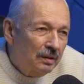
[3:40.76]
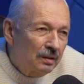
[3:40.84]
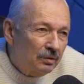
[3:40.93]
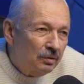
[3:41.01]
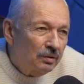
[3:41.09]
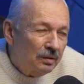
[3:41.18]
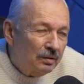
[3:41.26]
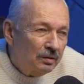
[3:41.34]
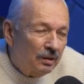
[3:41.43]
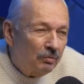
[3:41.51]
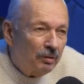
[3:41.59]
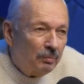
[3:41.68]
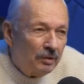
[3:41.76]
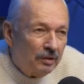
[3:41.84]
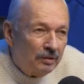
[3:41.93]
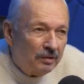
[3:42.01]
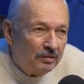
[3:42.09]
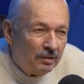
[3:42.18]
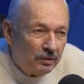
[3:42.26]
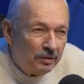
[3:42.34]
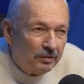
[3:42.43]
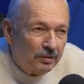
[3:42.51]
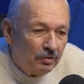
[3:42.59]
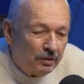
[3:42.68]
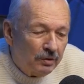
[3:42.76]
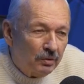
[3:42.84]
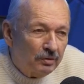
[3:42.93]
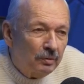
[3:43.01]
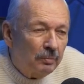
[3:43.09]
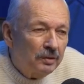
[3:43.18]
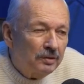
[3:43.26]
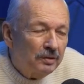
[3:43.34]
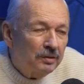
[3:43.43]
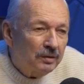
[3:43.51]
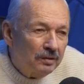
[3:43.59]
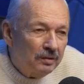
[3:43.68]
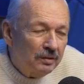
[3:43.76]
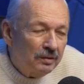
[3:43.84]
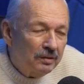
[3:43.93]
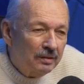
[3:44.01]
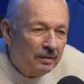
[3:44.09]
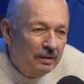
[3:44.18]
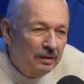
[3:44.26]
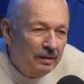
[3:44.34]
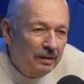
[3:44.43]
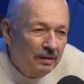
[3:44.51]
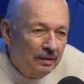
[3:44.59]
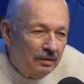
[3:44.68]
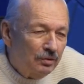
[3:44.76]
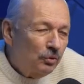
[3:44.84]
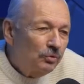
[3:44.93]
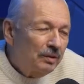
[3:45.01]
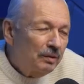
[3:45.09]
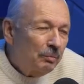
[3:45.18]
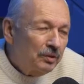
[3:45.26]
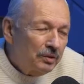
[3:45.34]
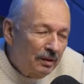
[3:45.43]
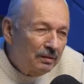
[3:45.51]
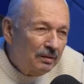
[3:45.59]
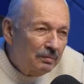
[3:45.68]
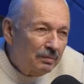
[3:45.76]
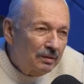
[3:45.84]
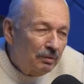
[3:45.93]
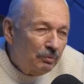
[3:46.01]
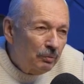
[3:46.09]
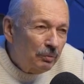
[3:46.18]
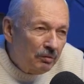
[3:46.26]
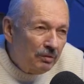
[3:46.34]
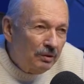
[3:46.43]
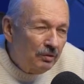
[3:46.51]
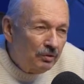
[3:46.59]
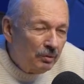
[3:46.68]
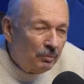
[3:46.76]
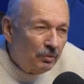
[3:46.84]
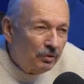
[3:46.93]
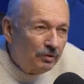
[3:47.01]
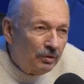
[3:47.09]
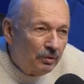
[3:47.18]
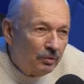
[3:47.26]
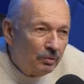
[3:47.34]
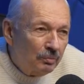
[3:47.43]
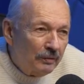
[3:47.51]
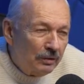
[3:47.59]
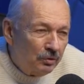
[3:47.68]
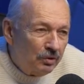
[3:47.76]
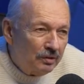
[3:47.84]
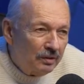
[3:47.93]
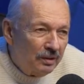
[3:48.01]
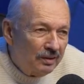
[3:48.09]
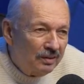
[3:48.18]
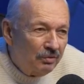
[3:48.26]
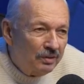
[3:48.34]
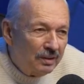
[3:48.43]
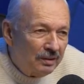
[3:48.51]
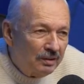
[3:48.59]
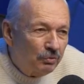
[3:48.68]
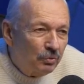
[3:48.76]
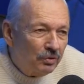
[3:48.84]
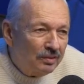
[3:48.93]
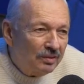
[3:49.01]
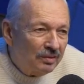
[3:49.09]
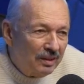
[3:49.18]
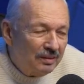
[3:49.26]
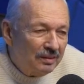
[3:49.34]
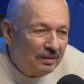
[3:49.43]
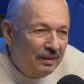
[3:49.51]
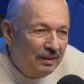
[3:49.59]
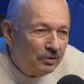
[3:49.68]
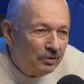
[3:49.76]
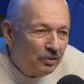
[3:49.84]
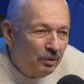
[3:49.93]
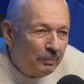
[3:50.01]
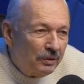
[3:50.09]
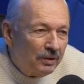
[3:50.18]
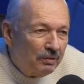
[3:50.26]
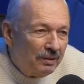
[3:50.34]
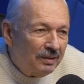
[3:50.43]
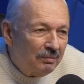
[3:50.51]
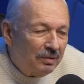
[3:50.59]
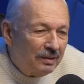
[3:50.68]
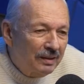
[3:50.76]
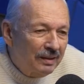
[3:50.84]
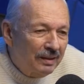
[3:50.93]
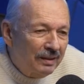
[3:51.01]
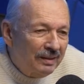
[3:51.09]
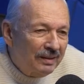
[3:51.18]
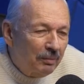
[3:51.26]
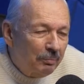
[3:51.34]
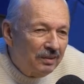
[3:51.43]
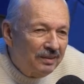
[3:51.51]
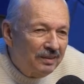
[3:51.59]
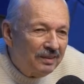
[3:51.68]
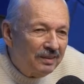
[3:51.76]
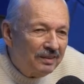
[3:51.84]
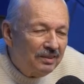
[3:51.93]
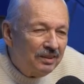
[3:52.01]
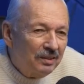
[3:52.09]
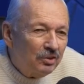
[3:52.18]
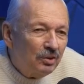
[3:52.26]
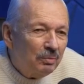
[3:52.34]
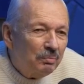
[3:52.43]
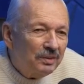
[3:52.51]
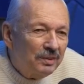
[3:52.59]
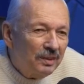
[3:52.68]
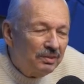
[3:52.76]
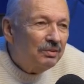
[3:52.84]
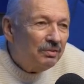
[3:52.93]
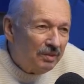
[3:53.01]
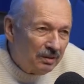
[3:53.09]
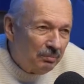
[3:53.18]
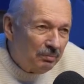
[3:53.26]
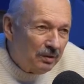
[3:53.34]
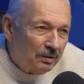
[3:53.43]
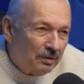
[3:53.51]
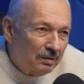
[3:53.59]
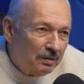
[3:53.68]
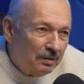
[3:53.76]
Точно так же, как формализация процессов придает дополнительные силы, искусственным интеллектом, там, управлением, всем остальным, точно так же движение сознания должно придавать нам дополнительные силы, чтобы действовать в этом мире.